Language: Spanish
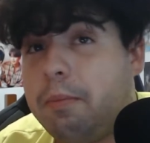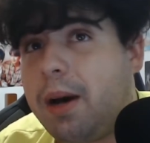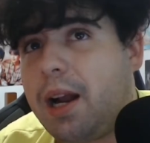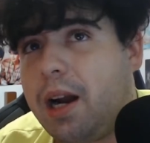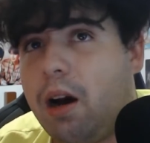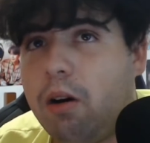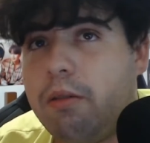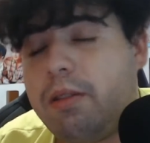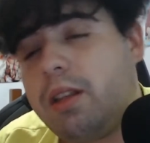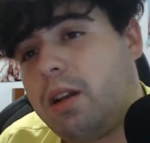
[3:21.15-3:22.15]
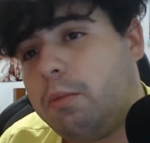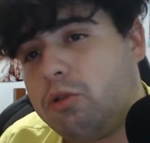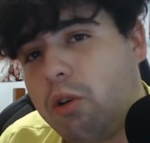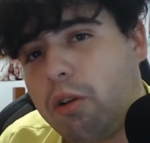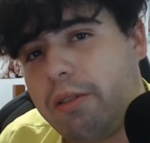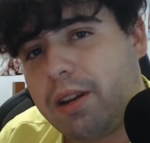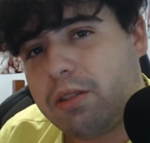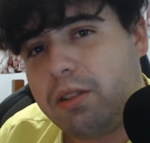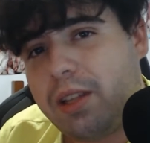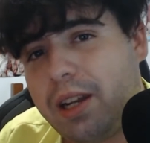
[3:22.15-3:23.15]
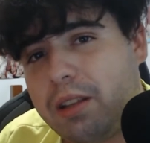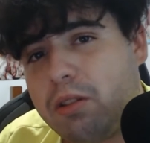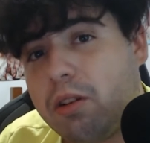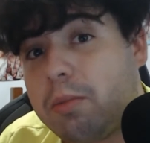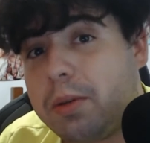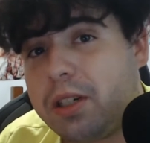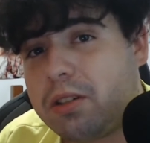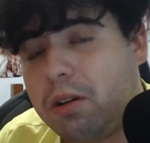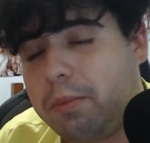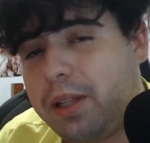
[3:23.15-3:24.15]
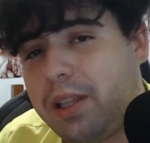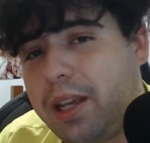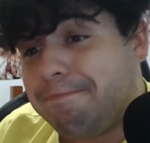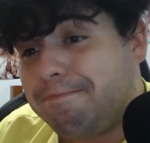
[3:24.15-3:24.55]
barra 11 tenemos un concierto en directo pues con BTS.